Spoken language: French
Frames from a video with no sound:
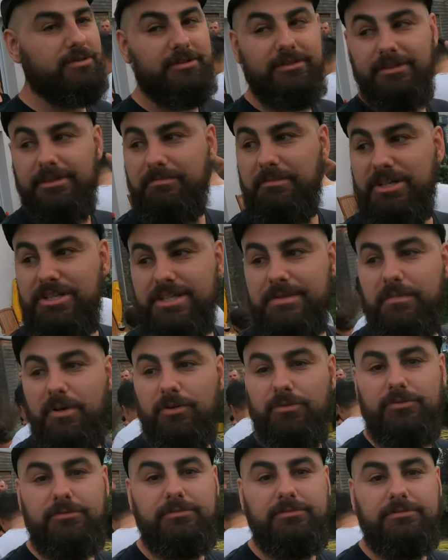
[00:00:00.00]
Euh, bah, j'espère
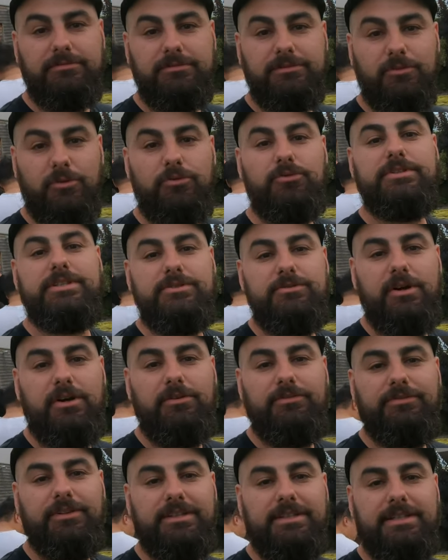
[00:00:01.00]
qu'on continuera à
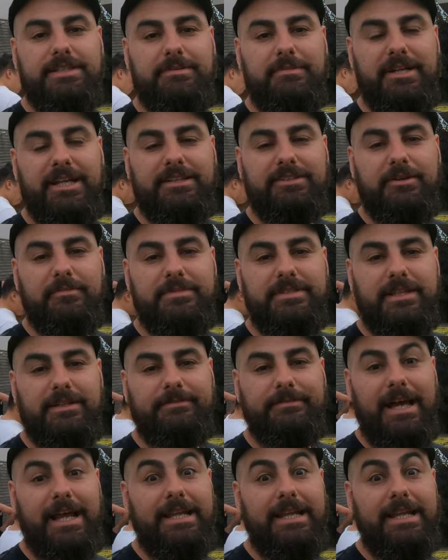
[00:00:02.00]
en faire des, des balades comme ça.